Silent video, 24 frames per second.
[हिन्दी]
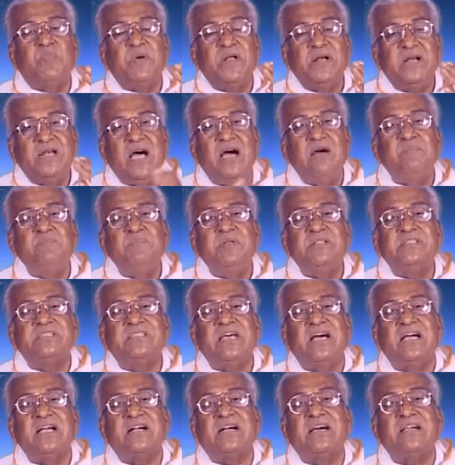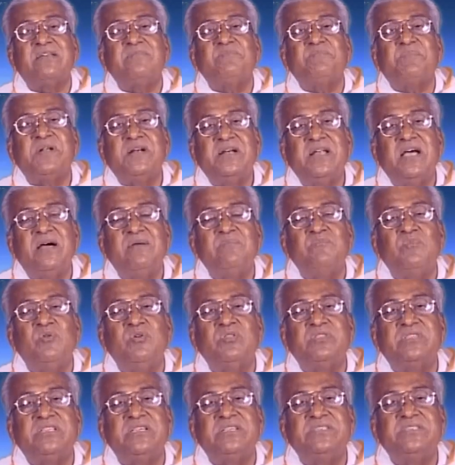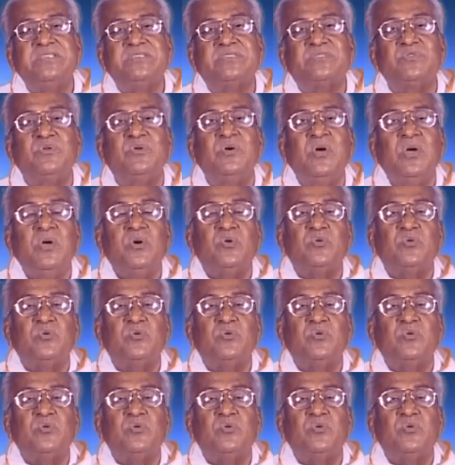परिणाम मिलता है कर्म परिणाम बोलते हैं जिससे